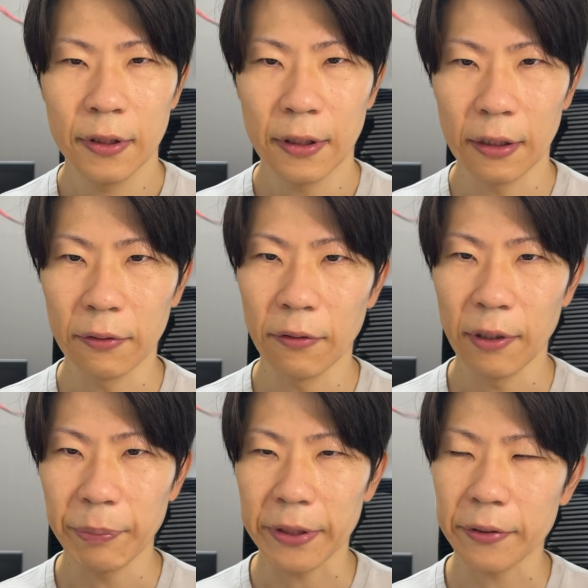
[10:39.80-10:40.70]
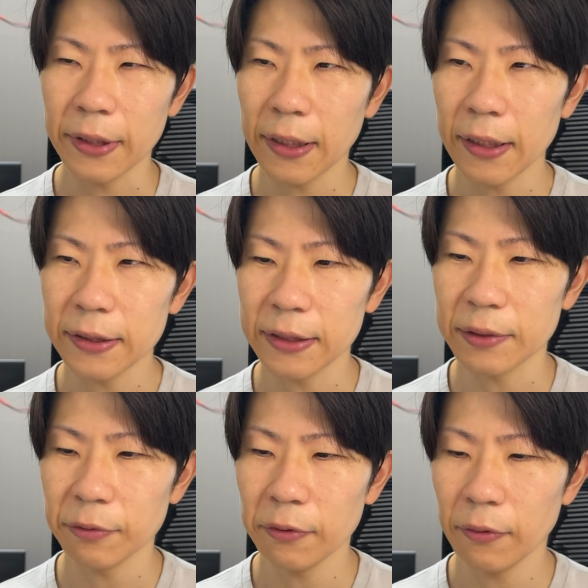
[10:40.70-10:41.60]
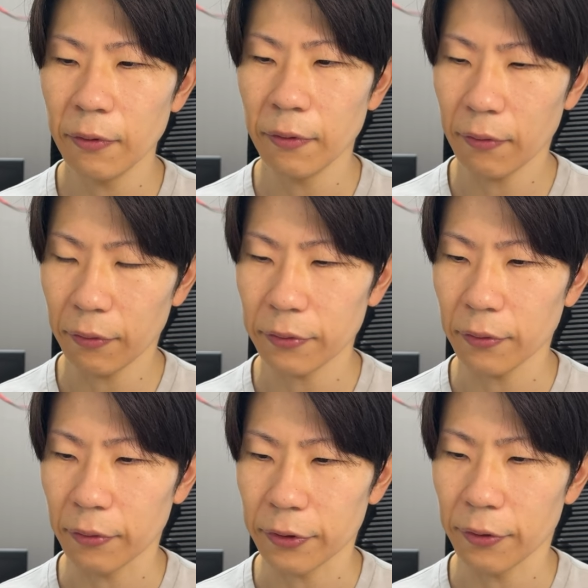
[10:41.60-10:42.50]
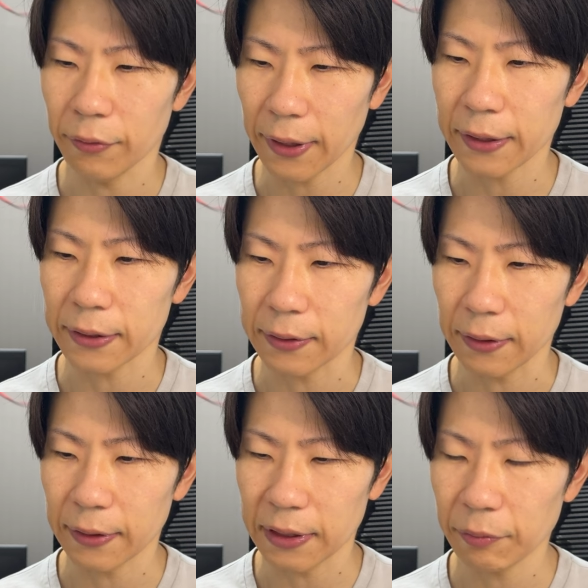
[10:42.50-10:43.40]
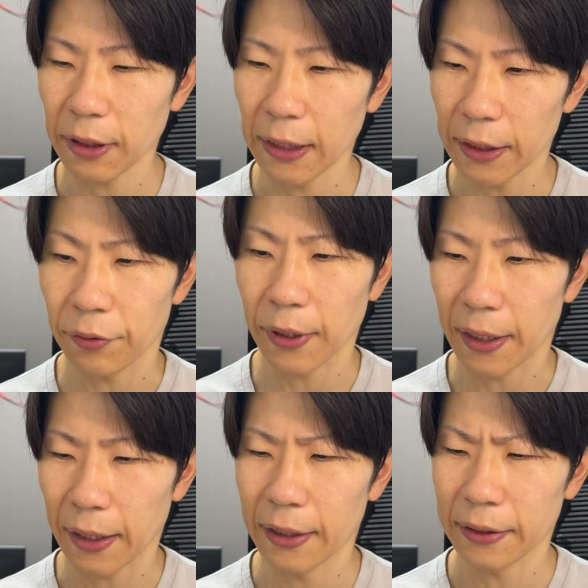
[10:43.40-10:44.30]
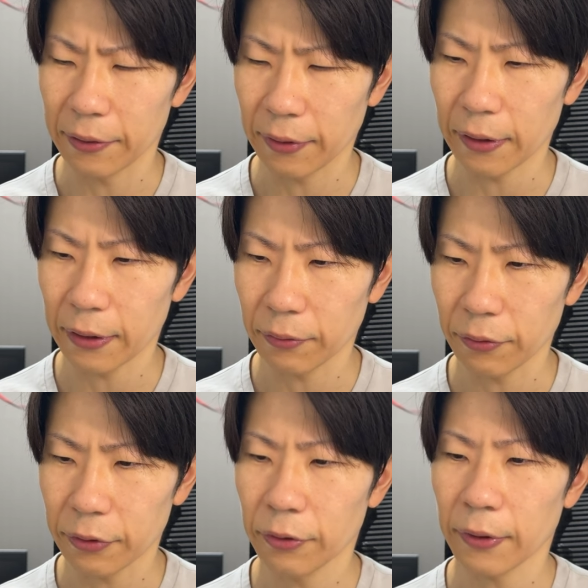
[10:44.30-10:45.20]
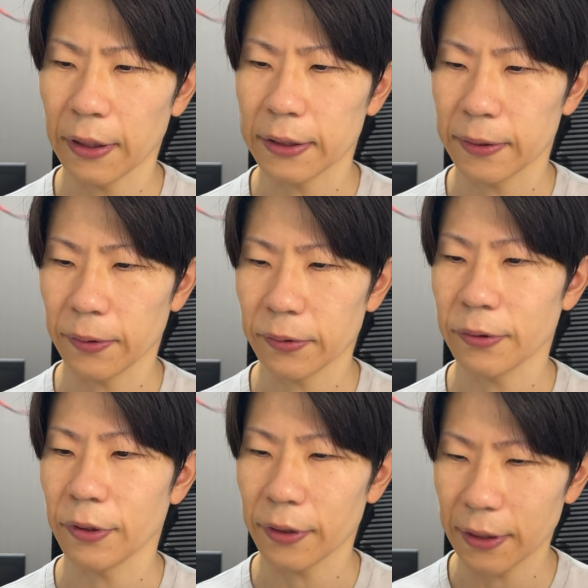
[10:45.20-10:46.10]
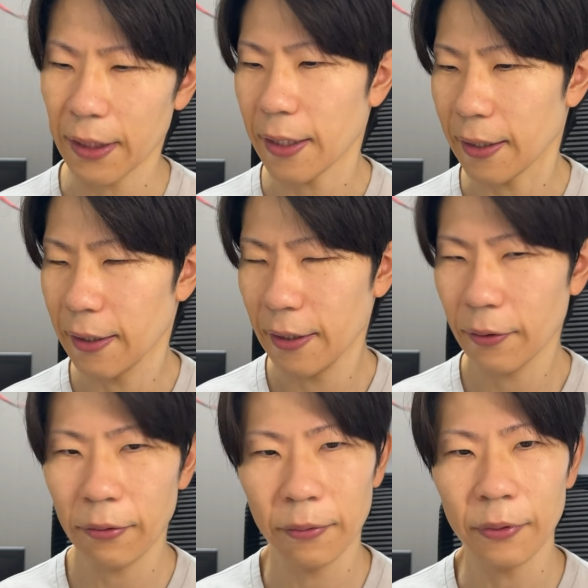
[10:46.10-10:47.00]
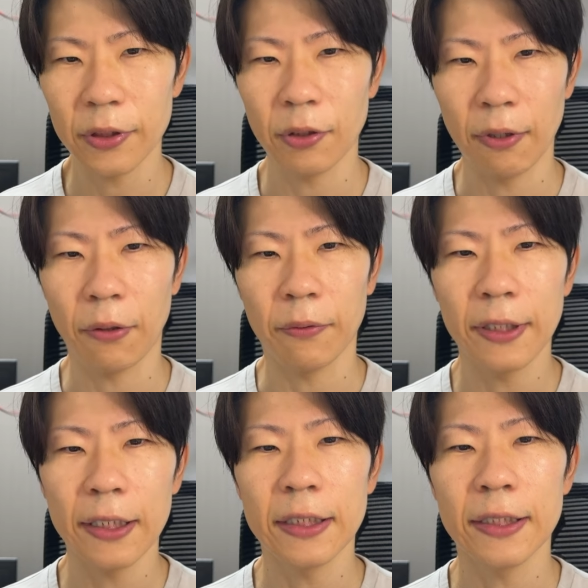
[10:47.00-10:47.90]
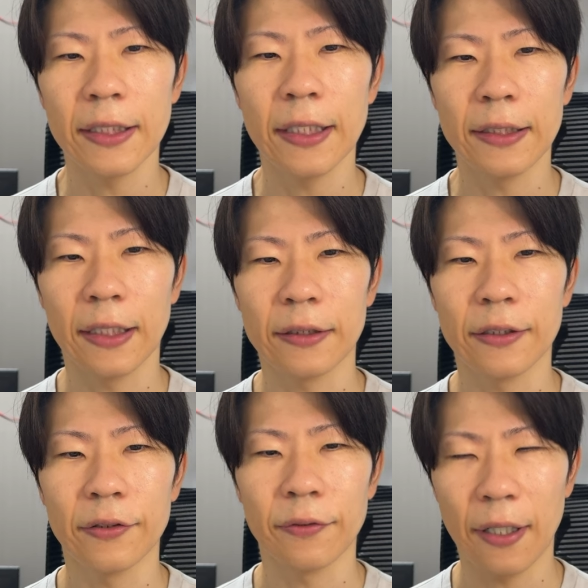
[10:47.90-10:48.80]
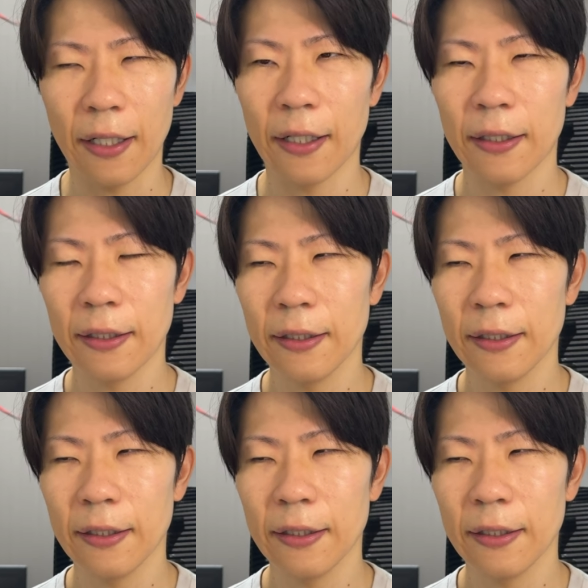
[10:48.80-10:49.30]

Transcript: あの、やっぱり繰り返し自分のことを表現する、自分が何を考えているかってことを表現することによって、この人はこんな人間なんだっていうのが、